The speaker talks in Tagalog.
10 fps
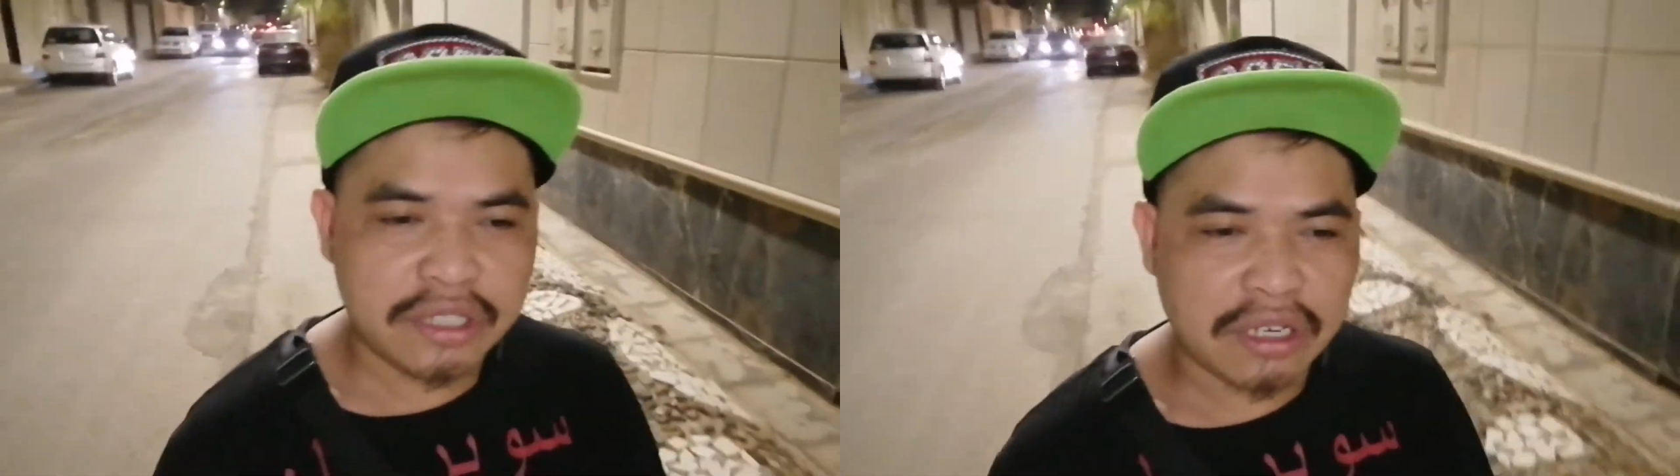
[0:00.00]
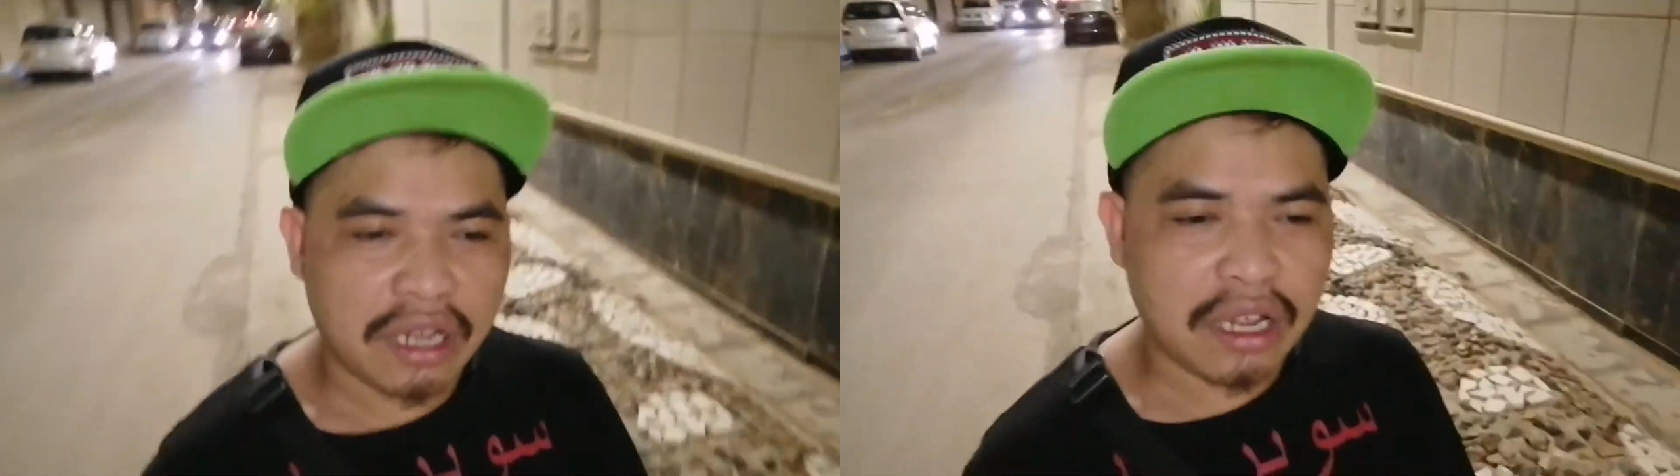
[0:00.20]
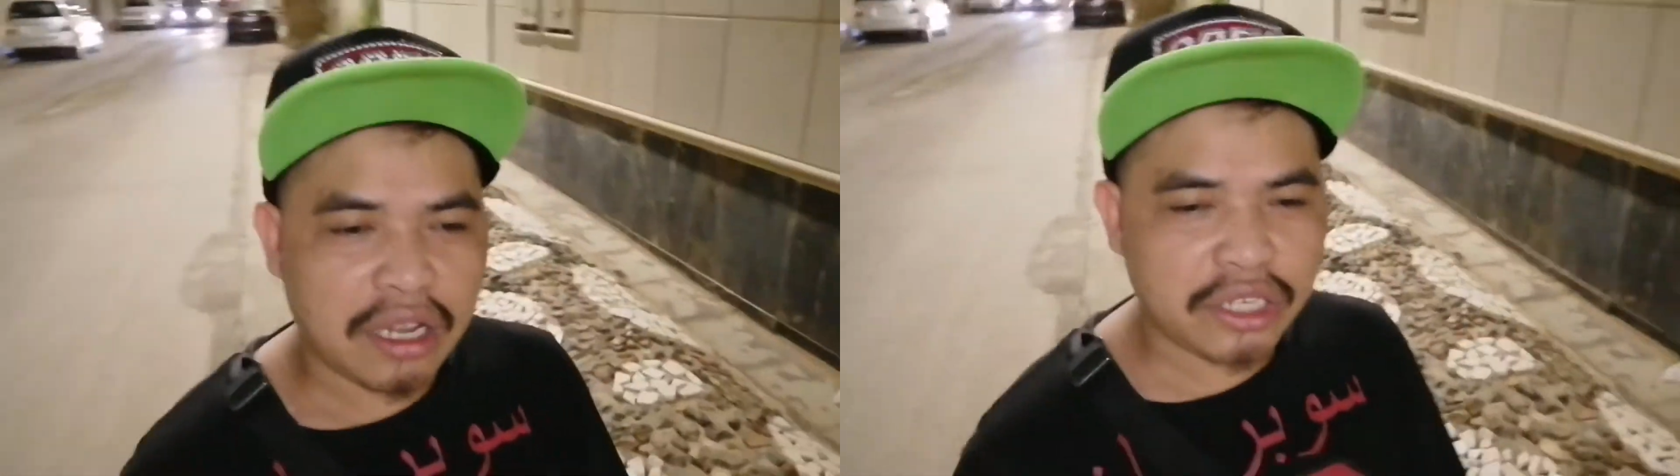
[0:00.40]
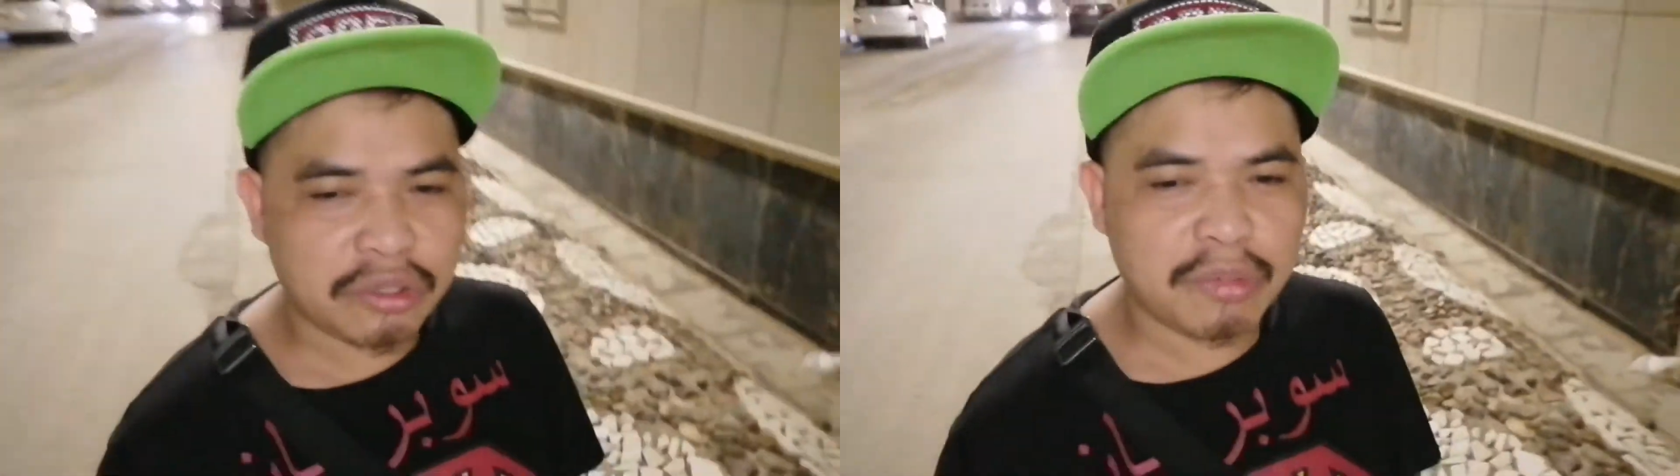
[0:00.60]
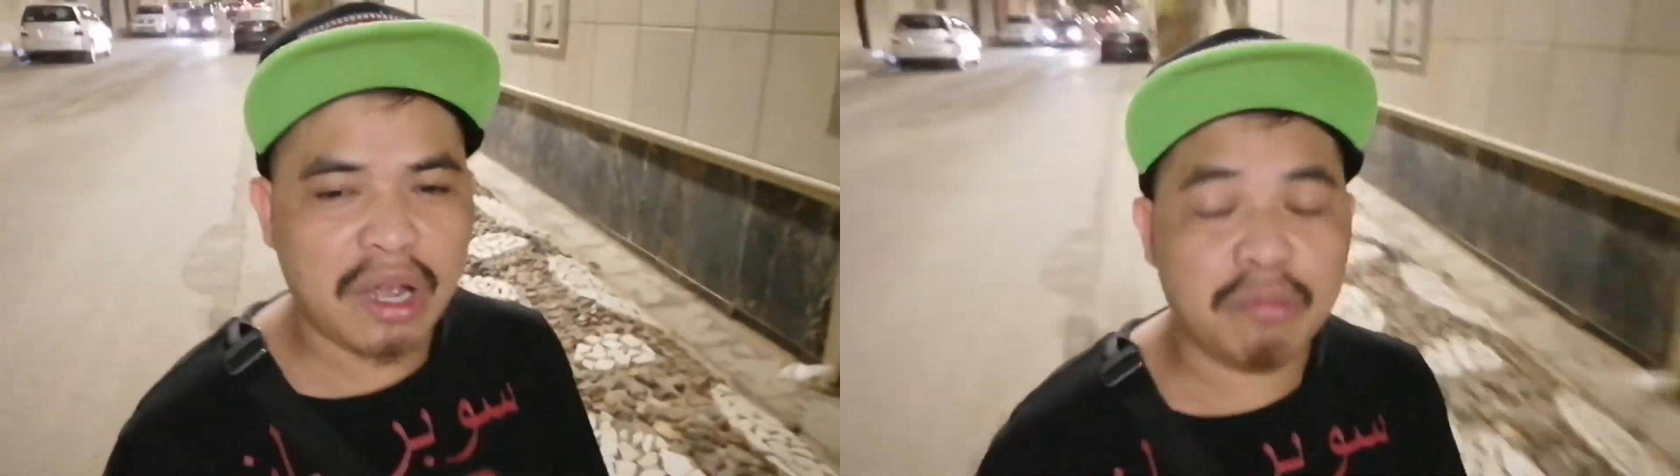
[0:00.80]
tsaka
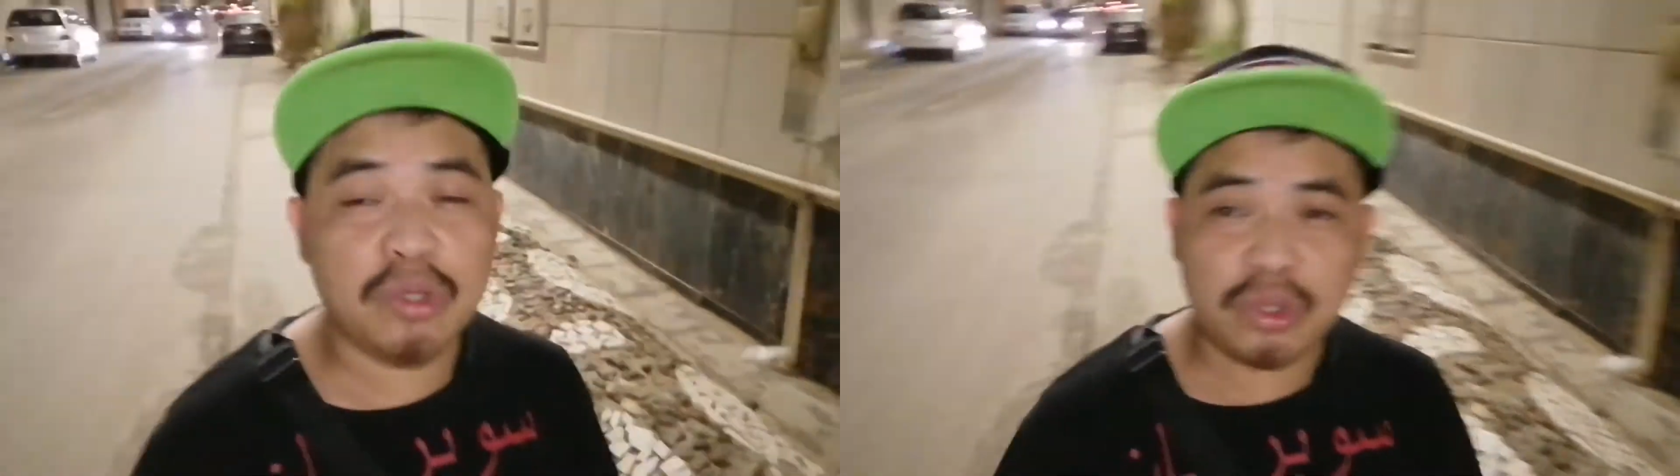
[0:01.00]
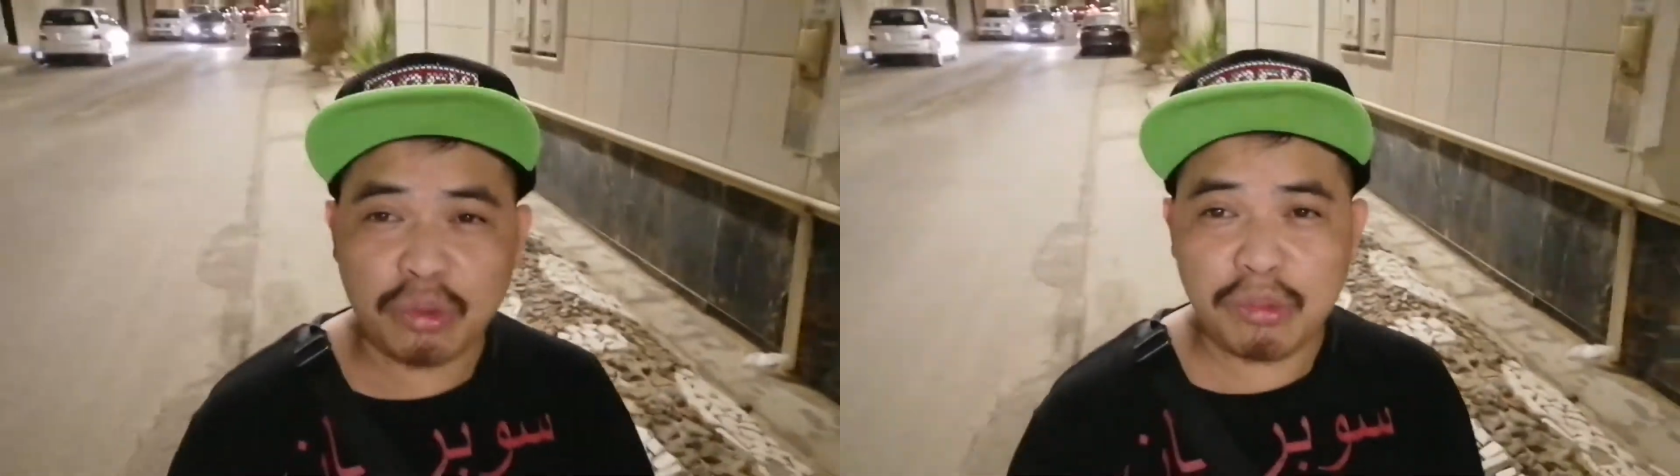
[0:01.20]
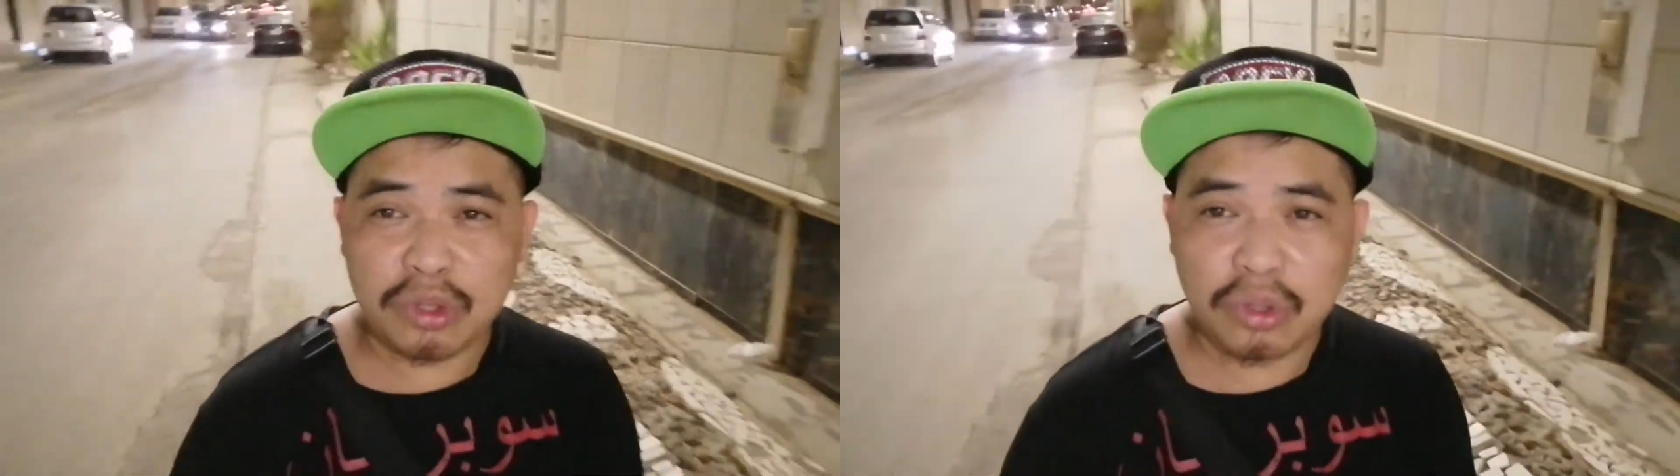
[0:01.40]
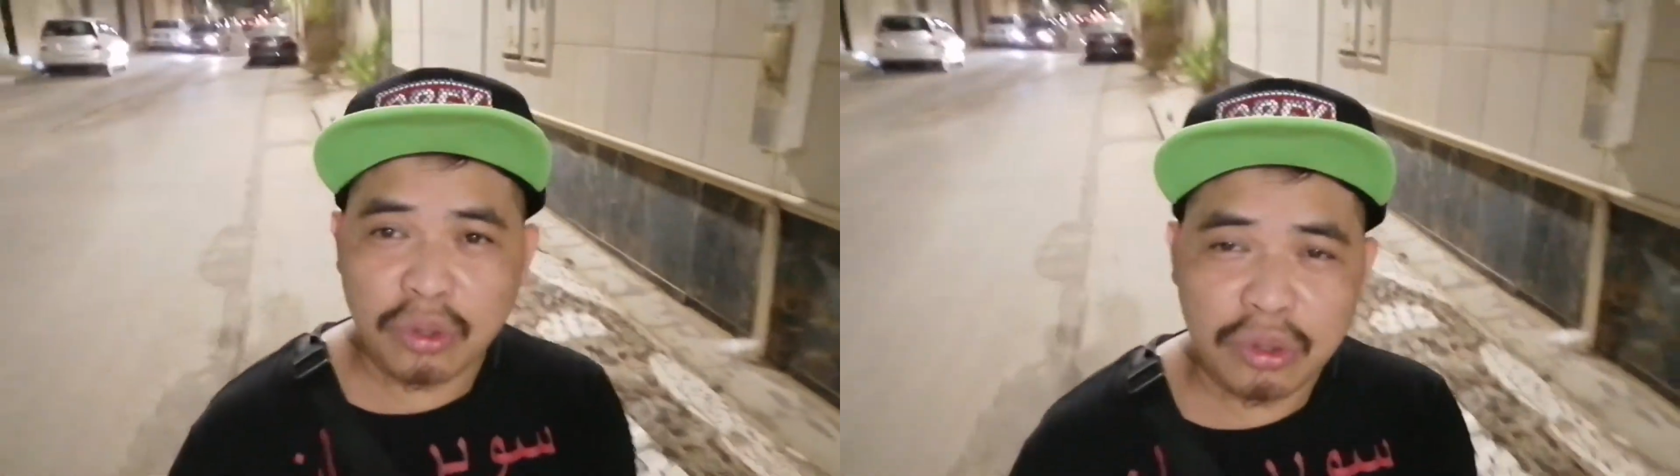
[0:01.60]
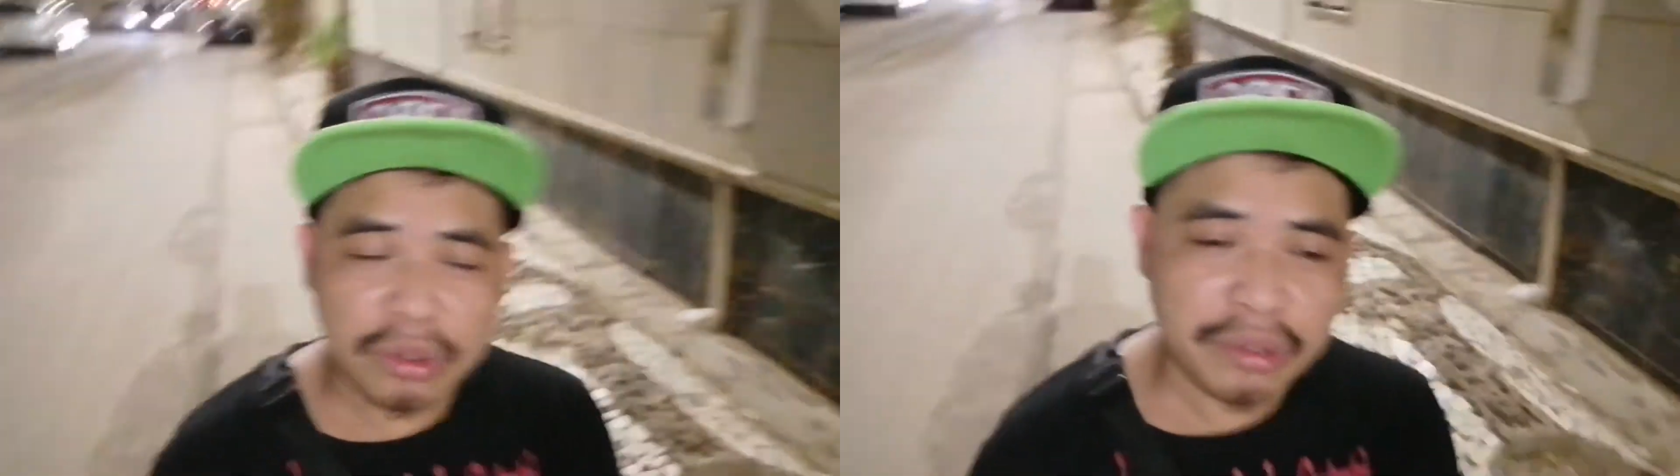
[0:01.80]
yung mga
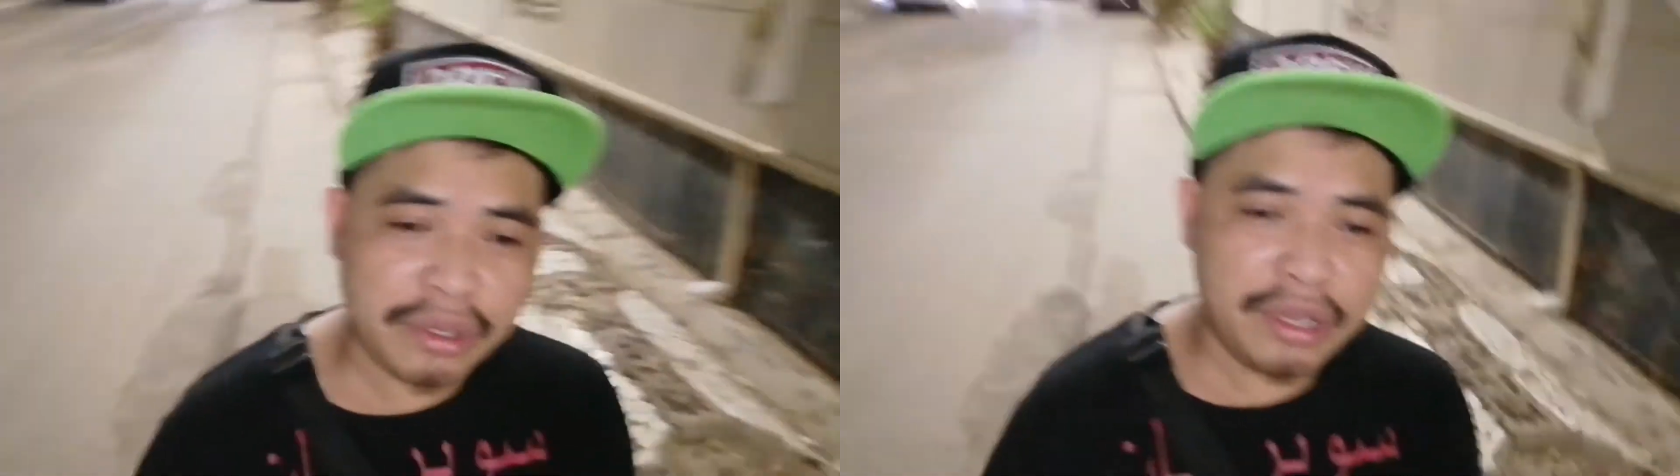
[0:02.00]
buto-buto